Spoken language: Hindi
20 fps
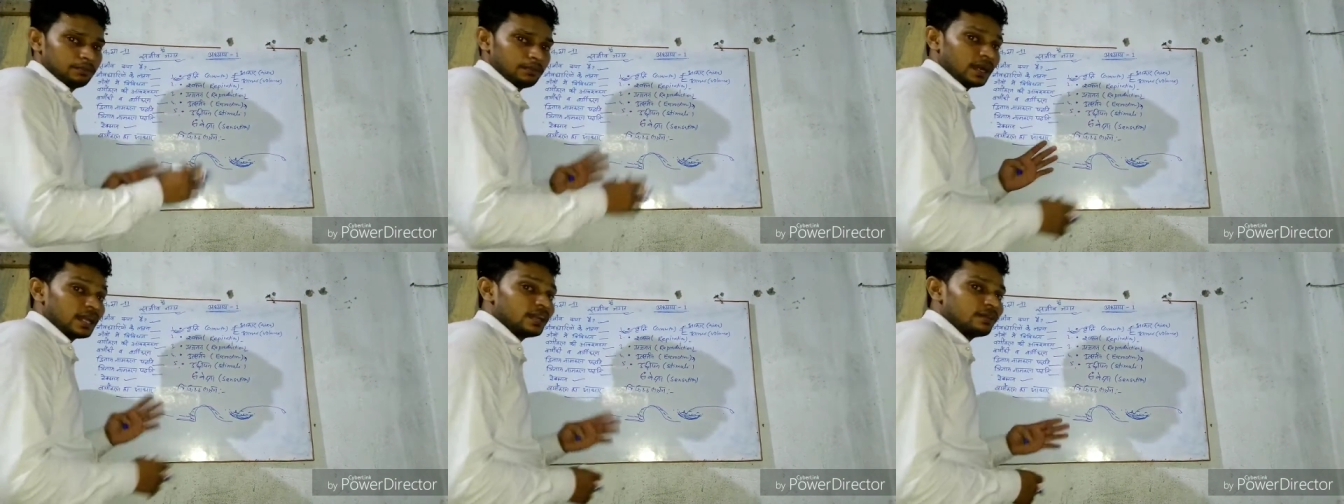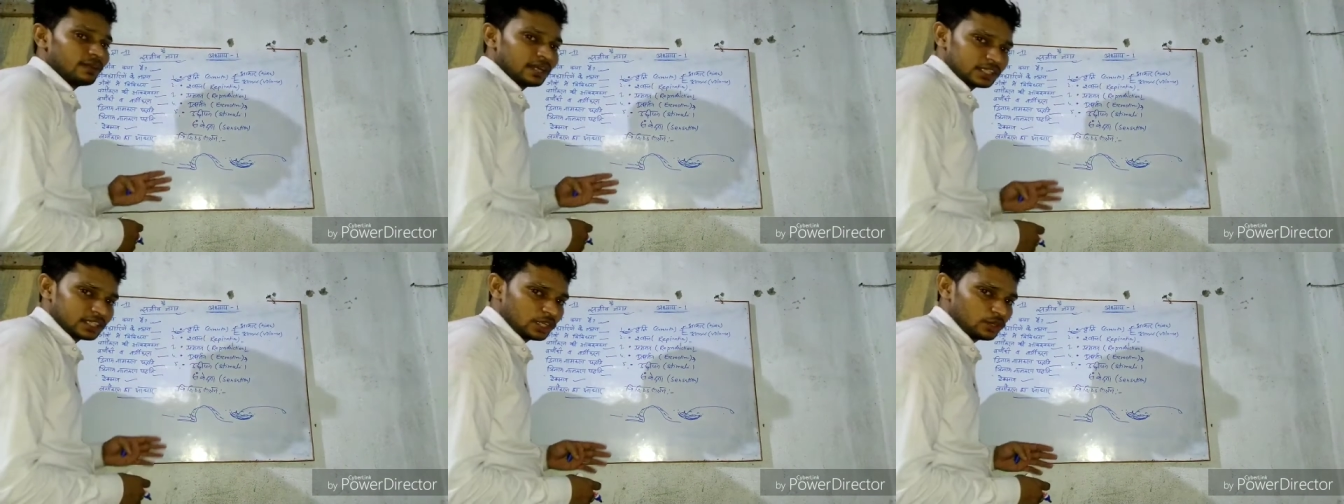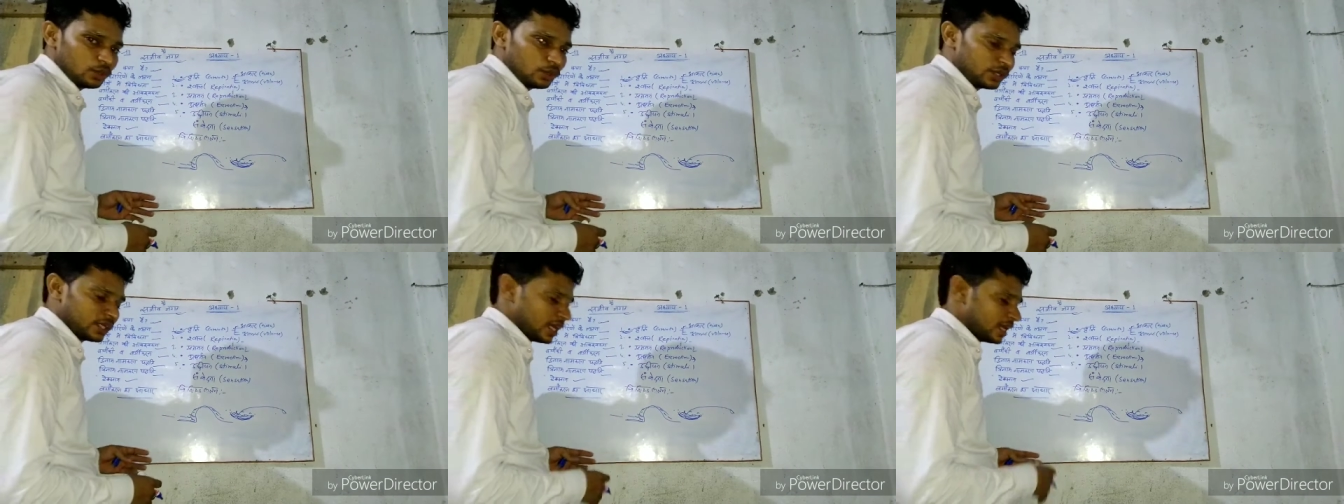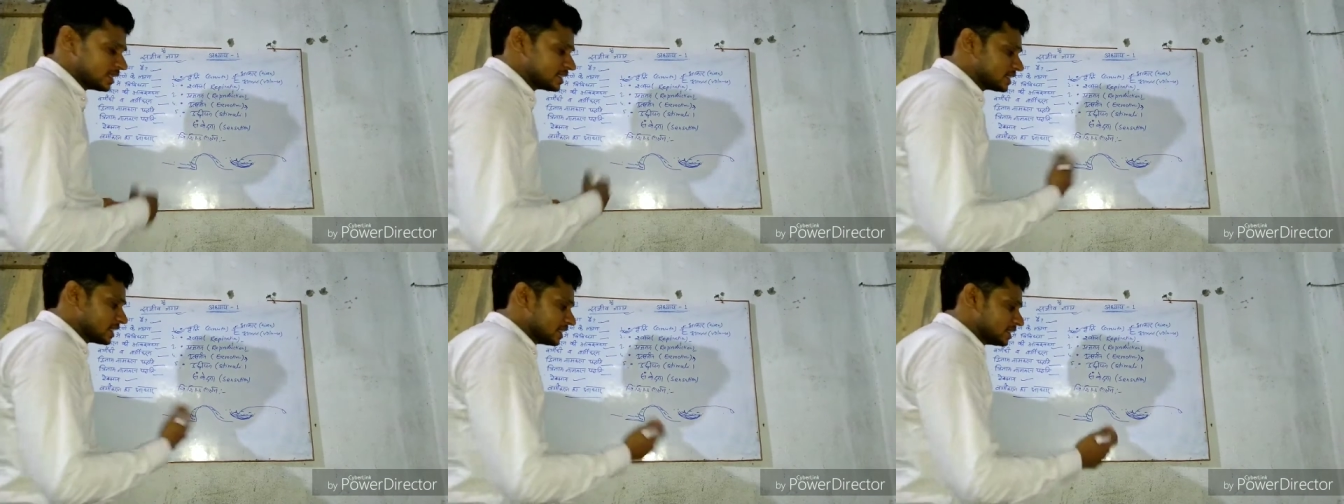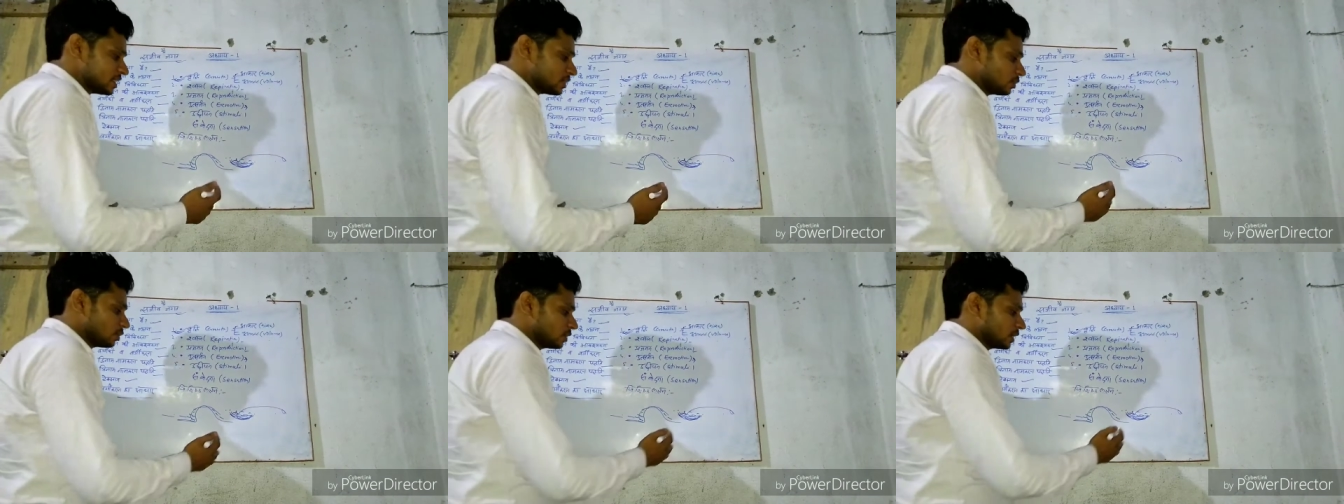परिवर्तन हो गया
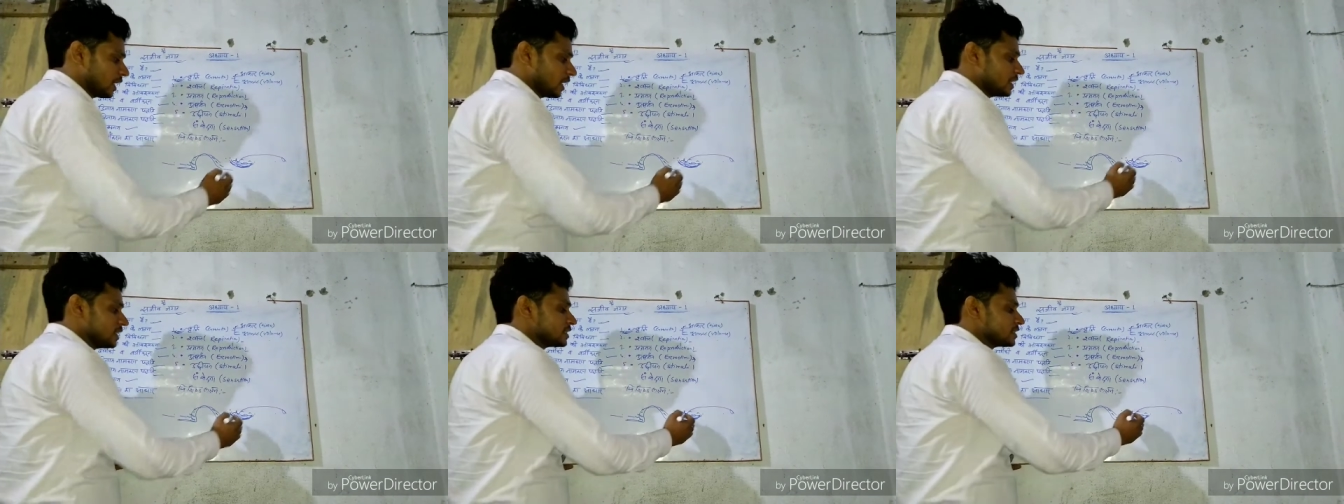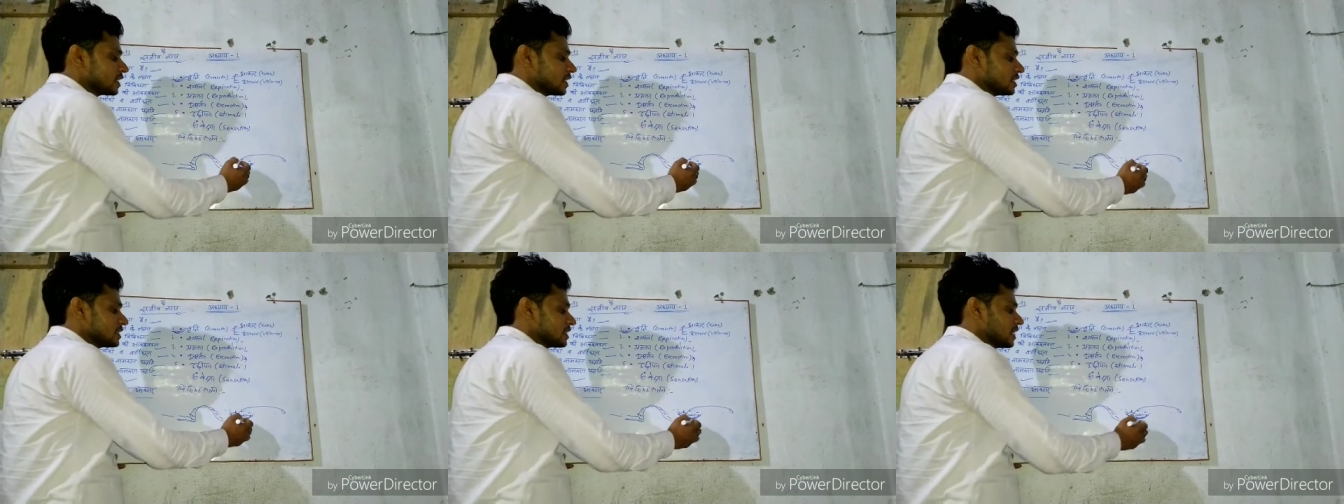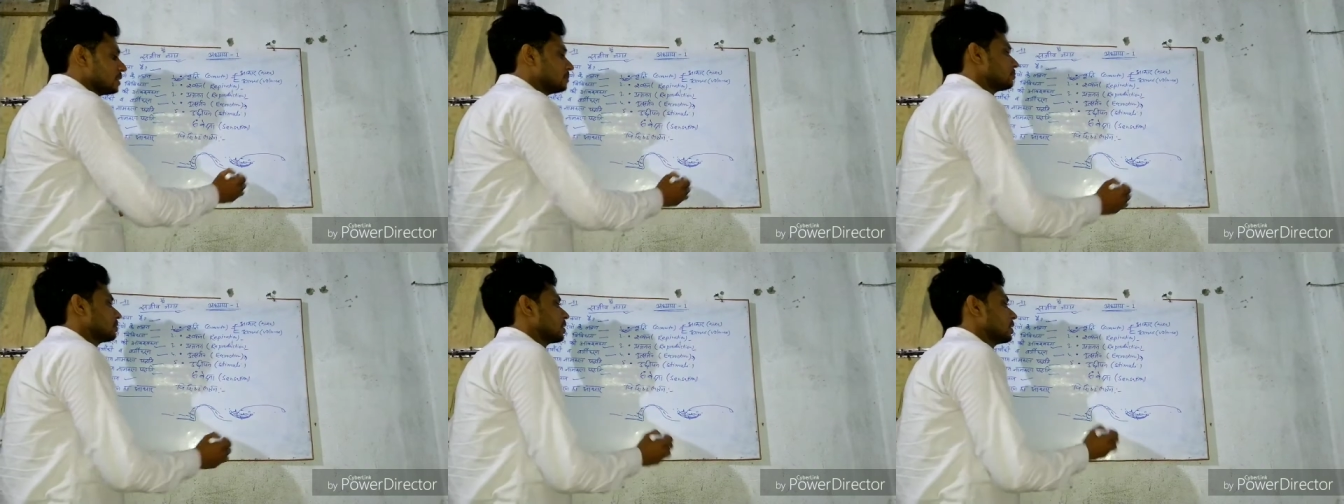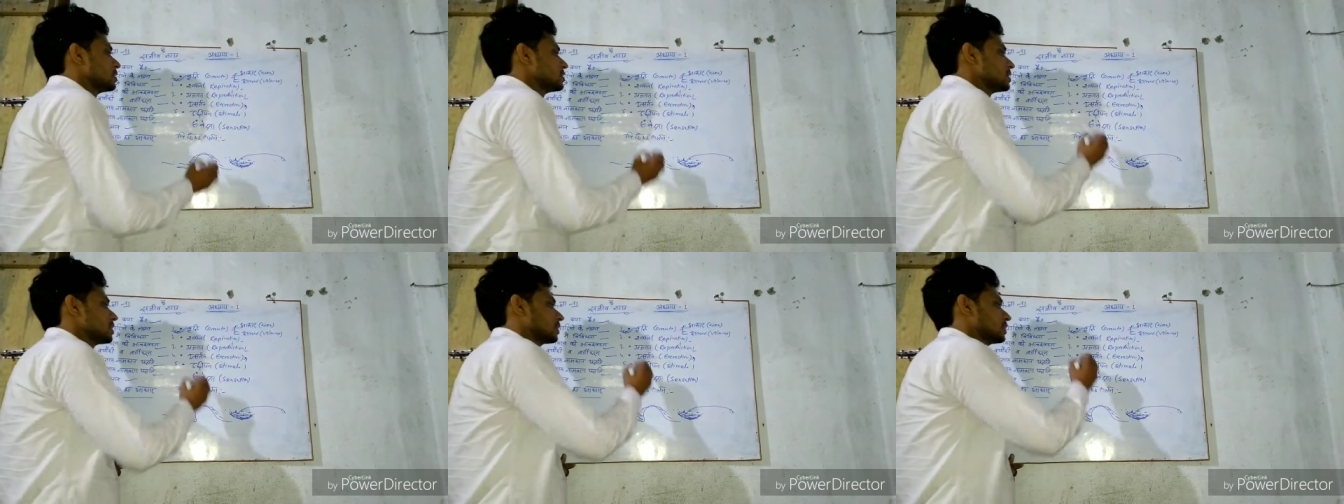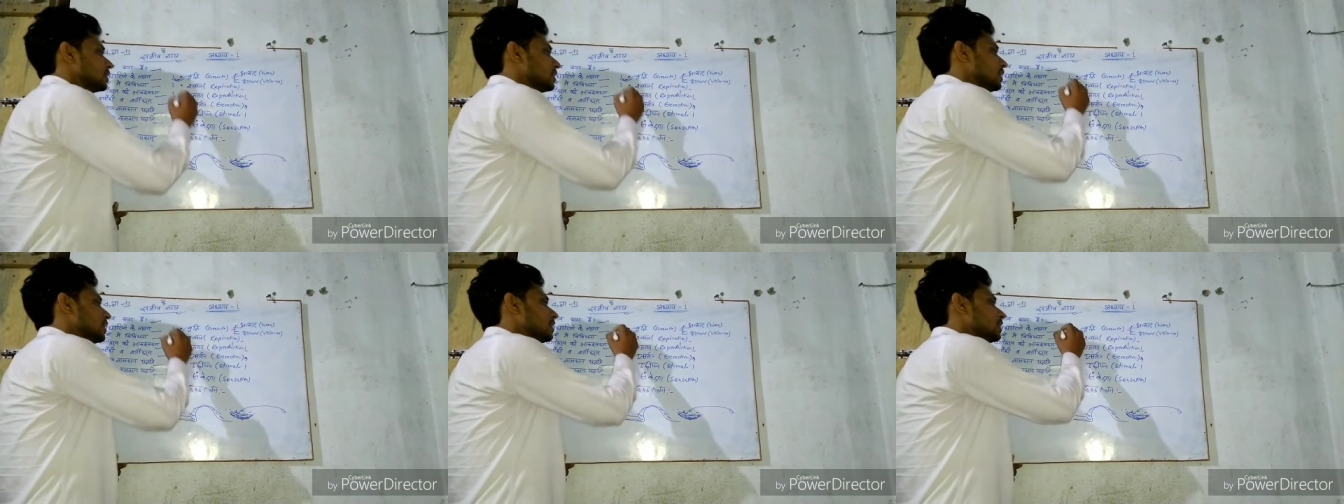चेंजिंग हो गया इस तरह से हम कह
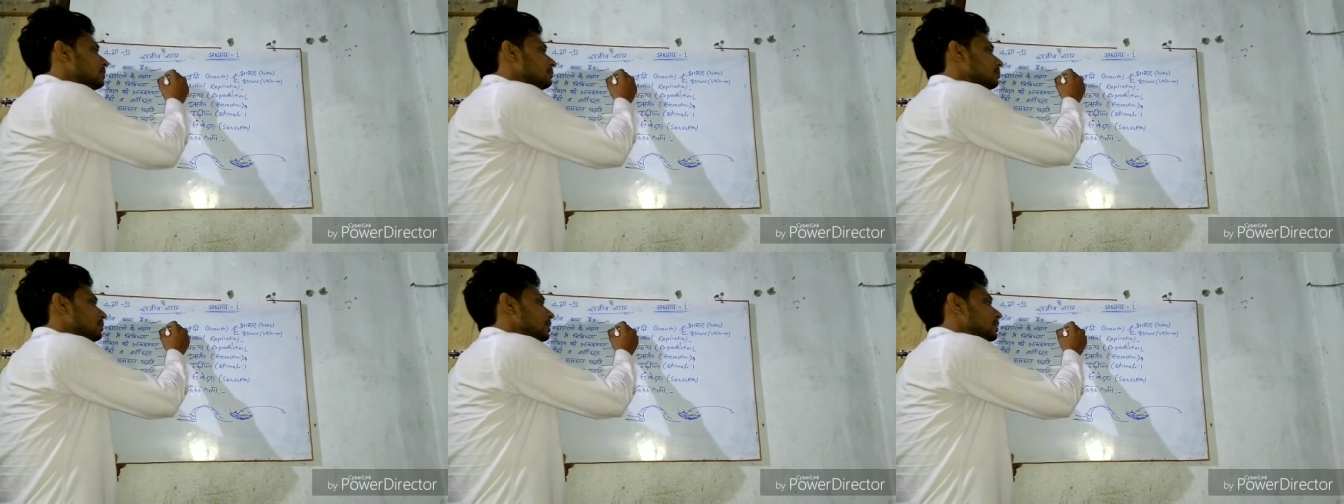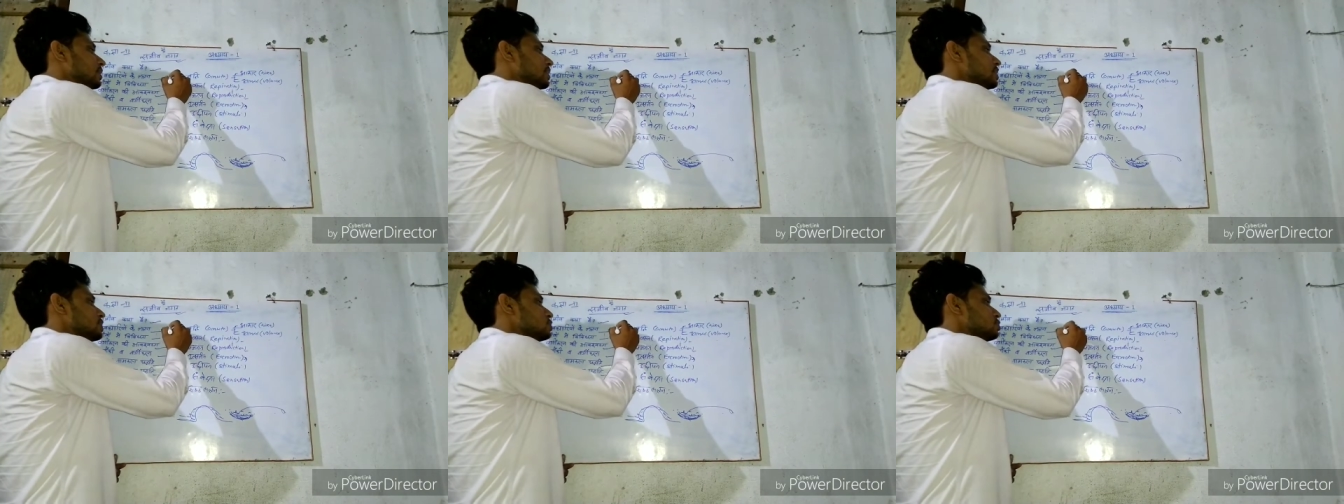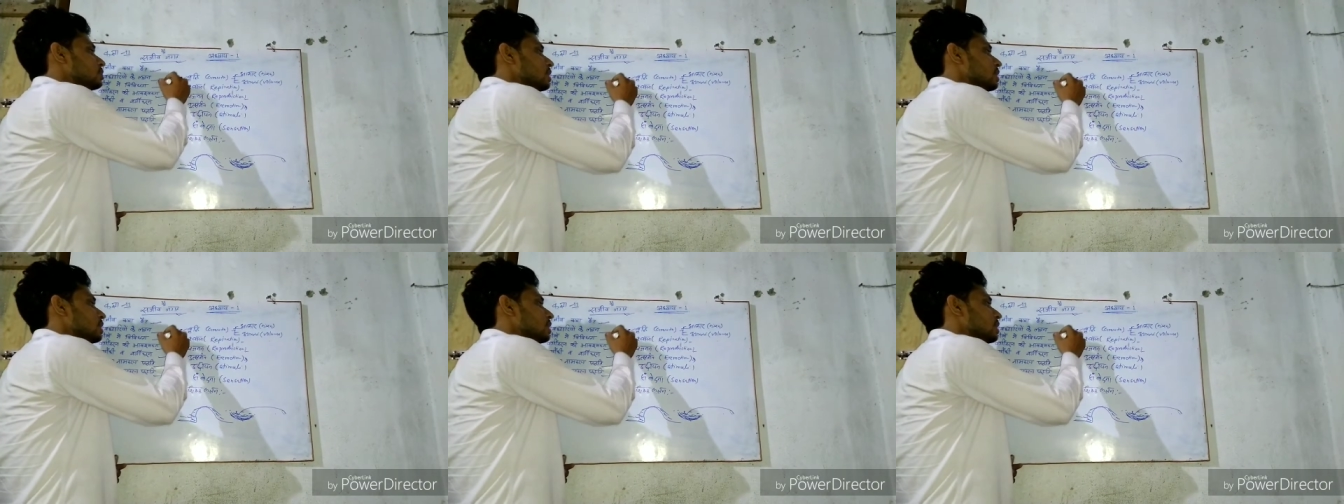सकते हैं कि वृद्धि